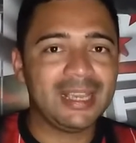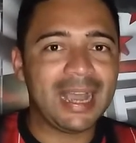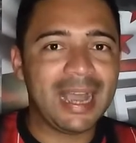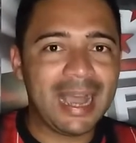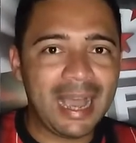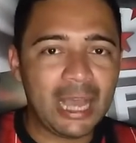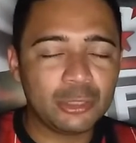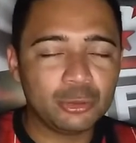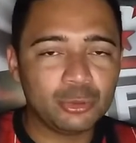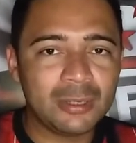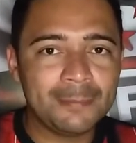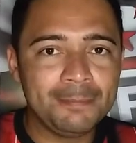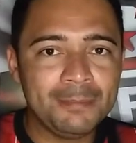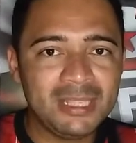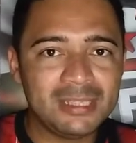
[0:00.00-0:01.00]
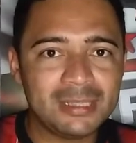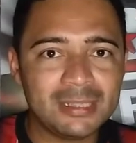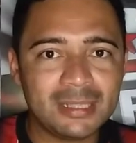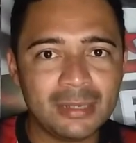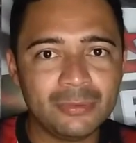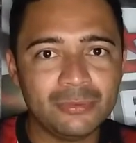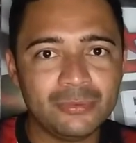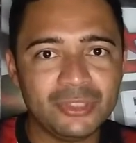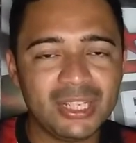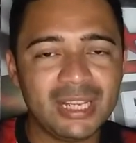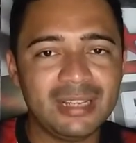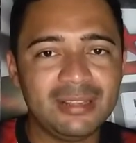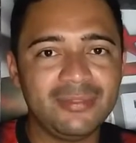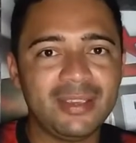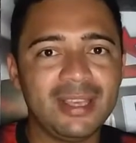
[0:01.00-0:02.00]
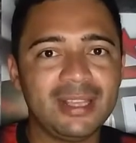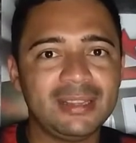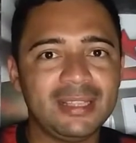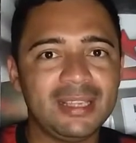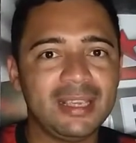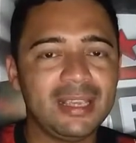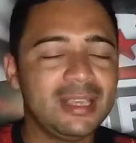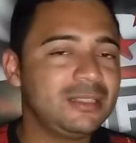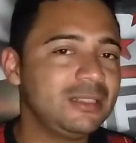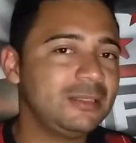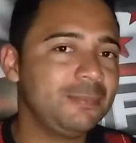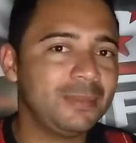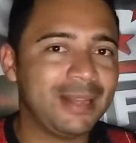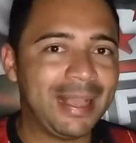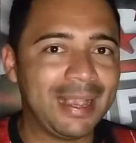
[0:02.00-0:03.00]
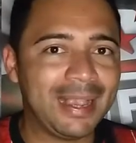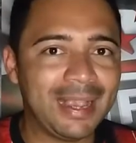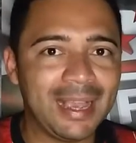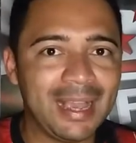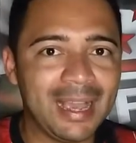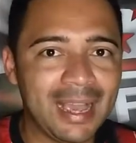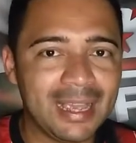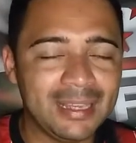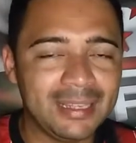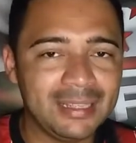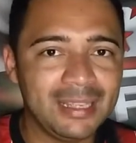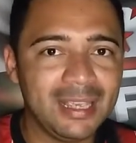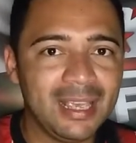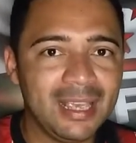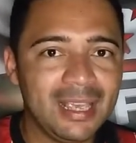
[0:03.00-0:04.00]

árdua missão de reverter esse placar aí